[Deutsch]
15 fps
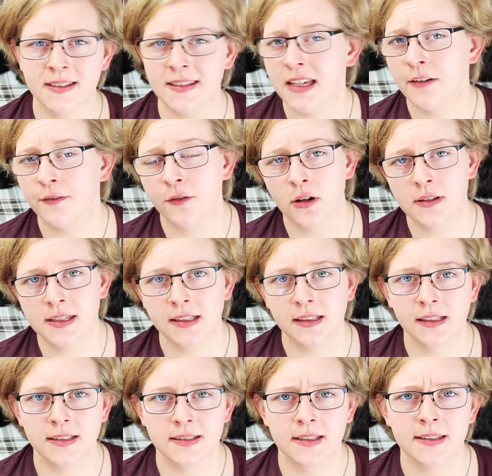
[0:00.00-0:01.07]
Sie ist eher
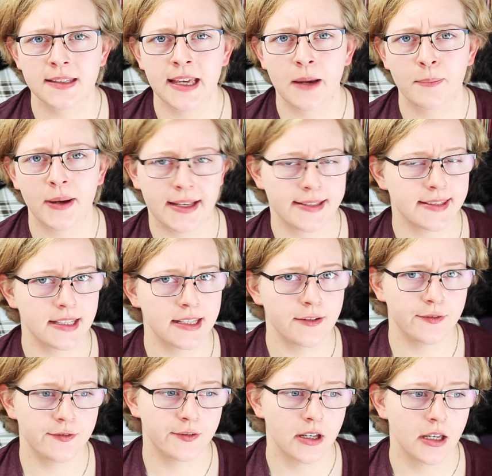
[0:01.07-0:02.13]
vorsichtig, sie ist eher
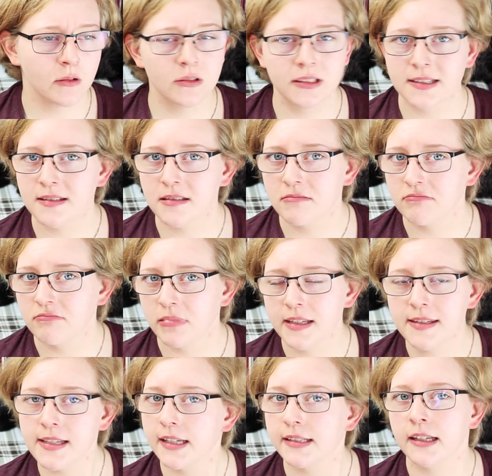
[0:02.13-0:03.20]
passiv. Aber gut, das
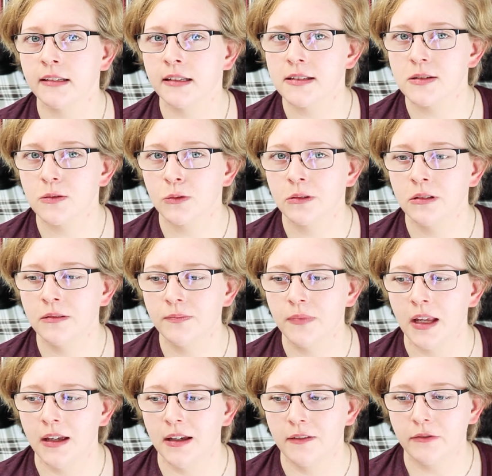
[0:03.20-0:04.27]
ist halt dann jetzt so, ne?
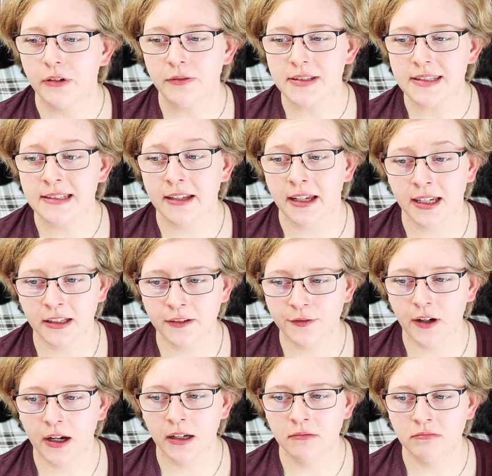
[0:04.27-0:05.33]
Weil wir sind da
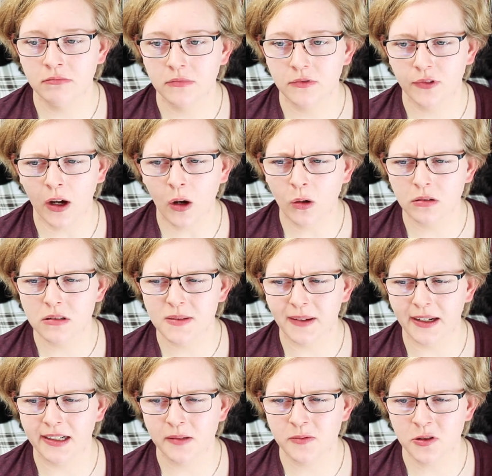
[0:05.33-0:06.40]
hingefahren, war auch
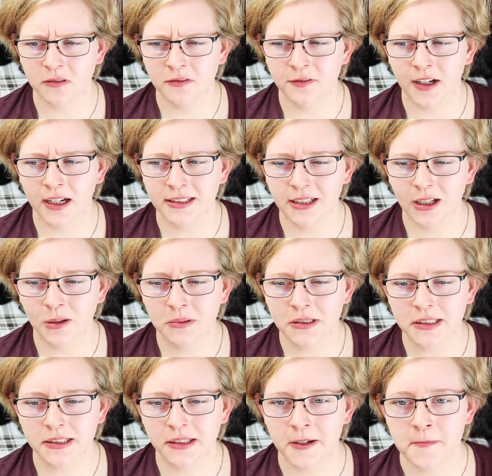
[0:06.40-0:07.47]
zweieinhalb Stunden Fahrt,
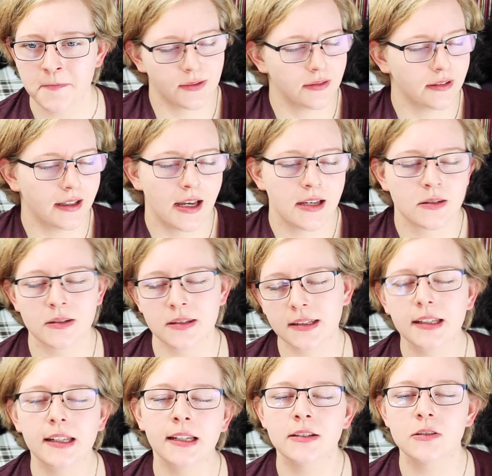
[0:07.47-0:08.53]
glaube ich. Es, also
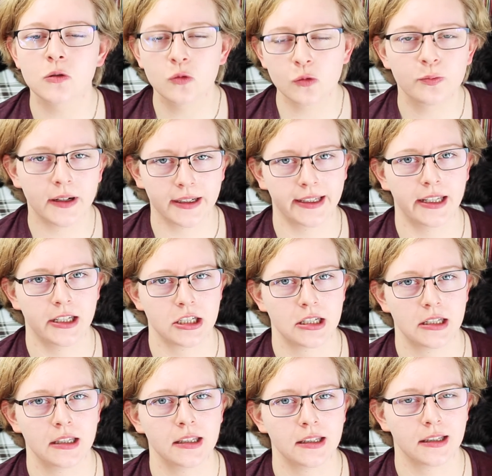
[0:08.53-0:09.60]
es klingt super
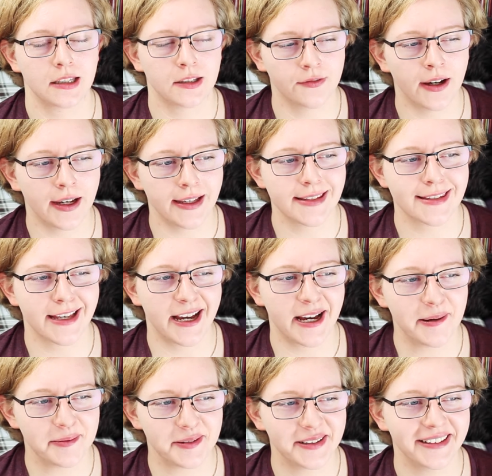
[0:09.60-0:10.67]
kitschig, ich weiß,
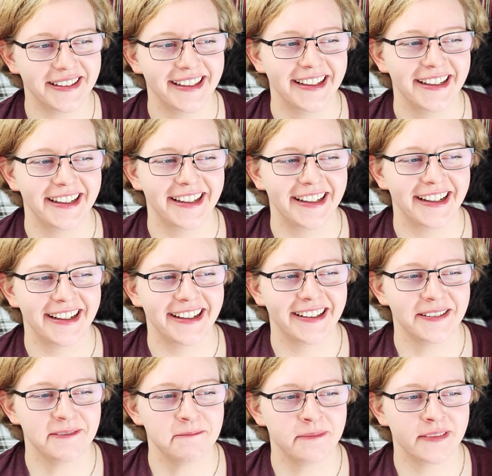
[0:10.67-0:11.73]
aber
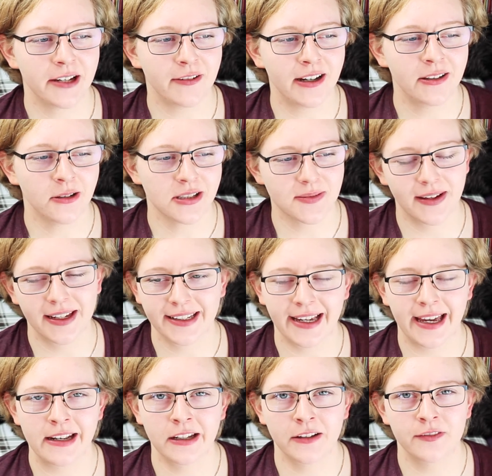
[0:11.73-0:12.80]
ähm, da waren noch zwei,
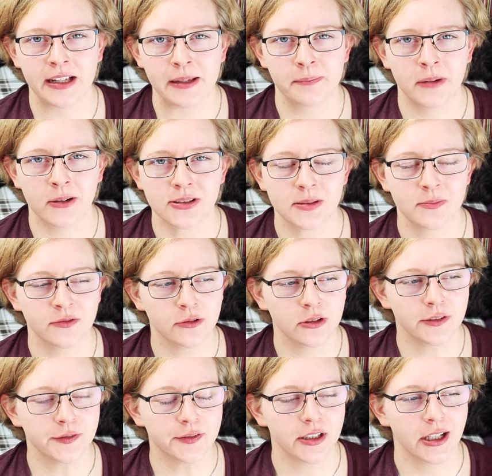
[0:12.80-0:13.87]
drei andere Welpen aus dem
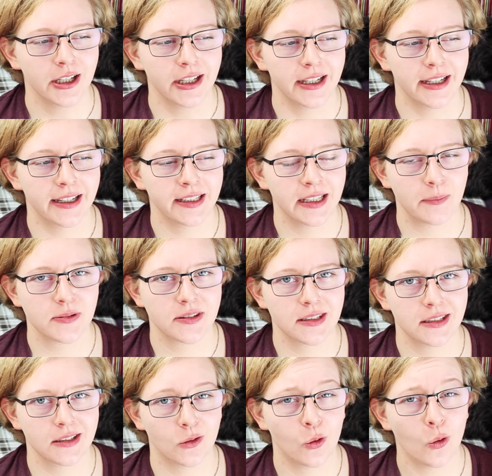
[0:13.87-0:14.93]
Wurf. Ich habe
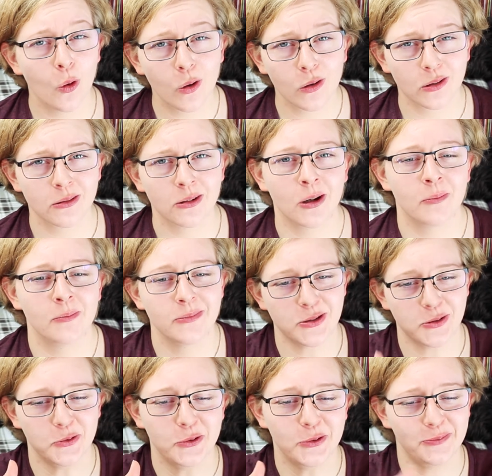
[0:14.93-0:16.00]
sie
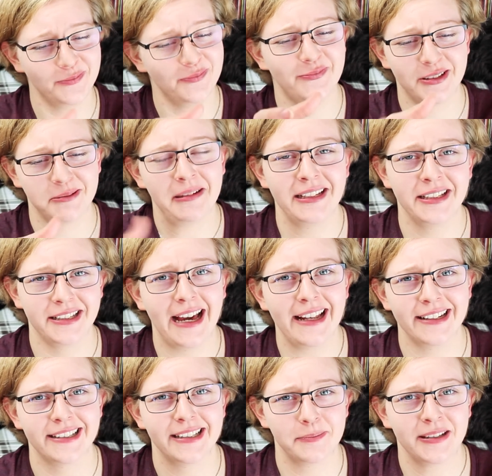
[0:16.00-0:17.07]
hochgenommen, so, ich meine,
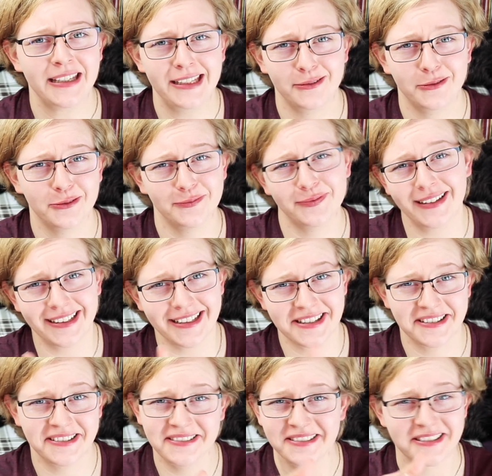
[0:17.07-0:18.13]
anderthalb Kilo waren
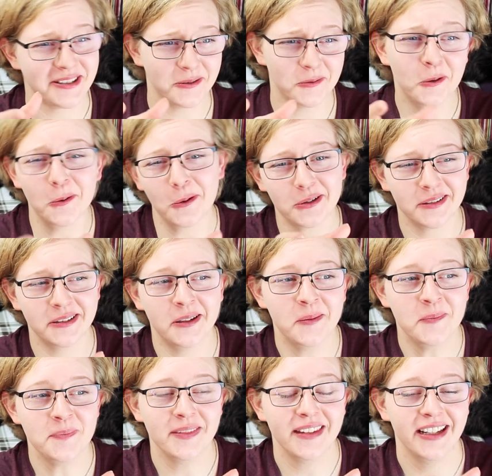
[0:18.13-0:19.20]
das, ne? So
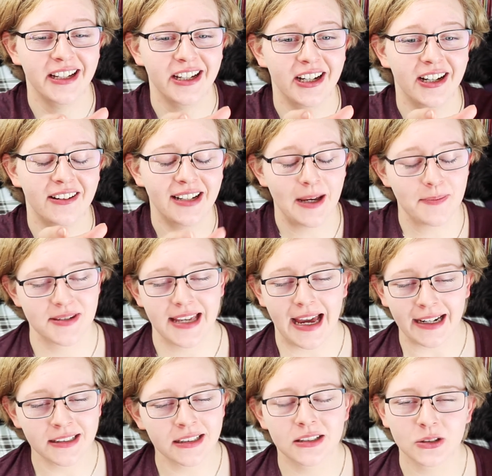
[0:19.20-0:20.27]
hochgenommen und habe
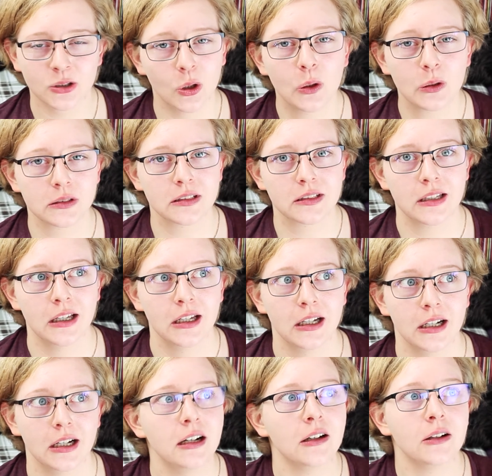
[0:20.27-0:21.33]
sie angeguckt
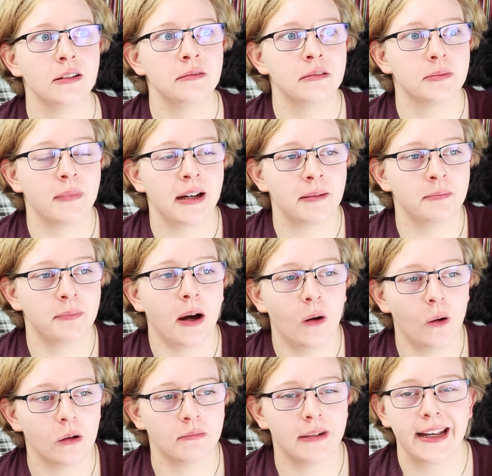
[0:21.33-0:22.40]
und mein
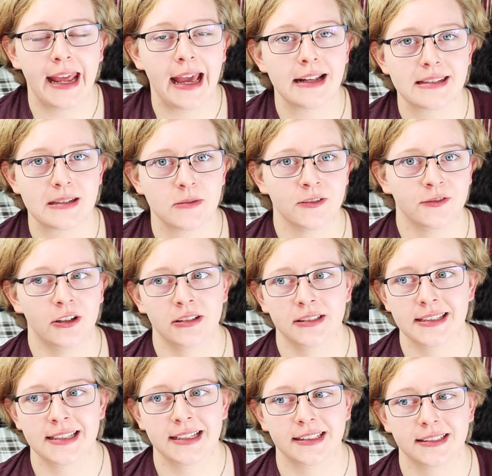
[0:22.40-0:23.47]
Bauch und mein Herz haben
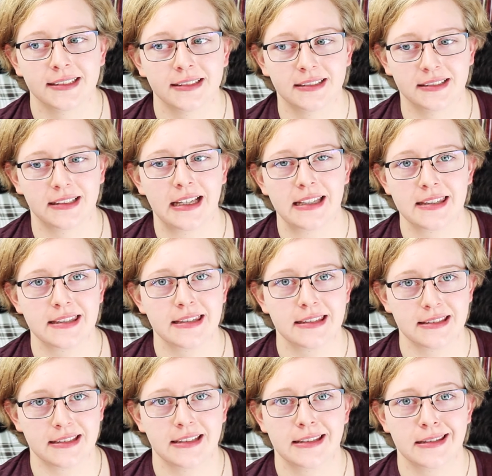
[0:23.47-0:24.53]
sofort gesagt,
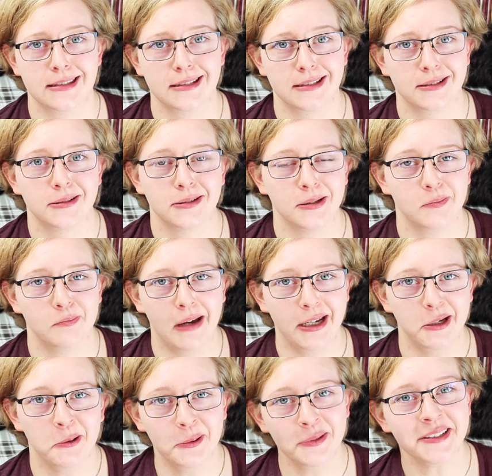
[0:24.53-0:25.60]
das ist
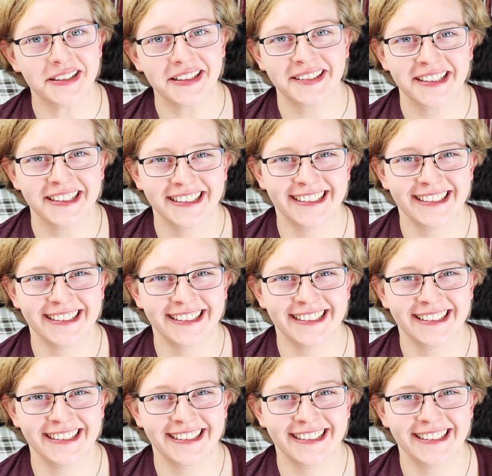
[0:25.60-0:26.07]
mein Hund.